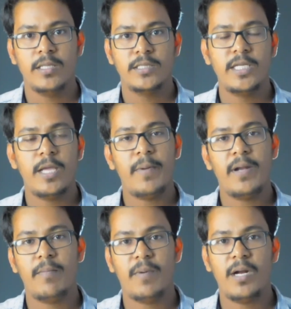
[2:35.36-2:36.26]

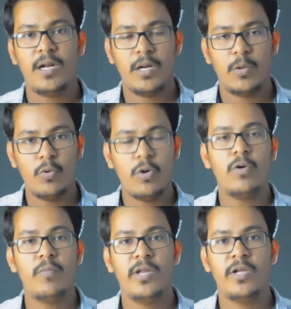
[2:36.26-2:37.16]
சிங்கப்பெண்ணை பாடல்
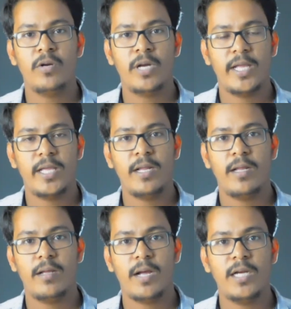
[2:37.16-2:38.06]
உங்களுக்கும் பிடிக்கும்னு நினைக்கிறேன்
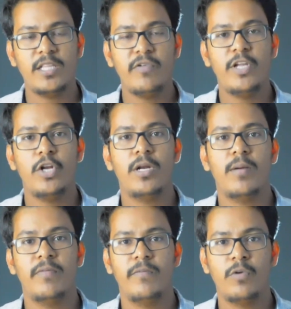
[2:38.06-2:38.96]
அடுத்த வீடியோவில்
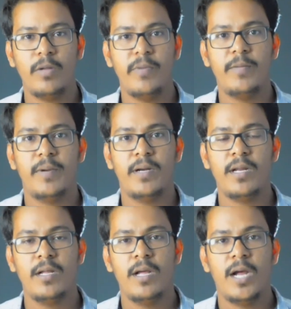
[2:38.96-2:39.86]
நான் உங்களை மீட்
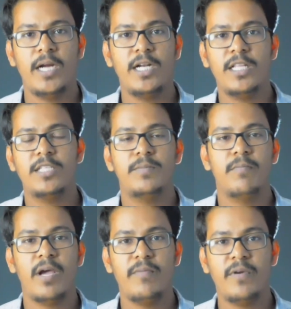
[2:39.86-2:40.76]
பண்ணுறேன் அண்டில் தஸ்
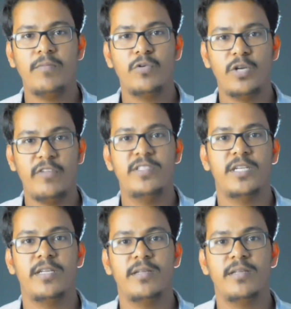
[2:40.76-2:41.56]
பாய் ஃப்ரெண்ட் குட்டி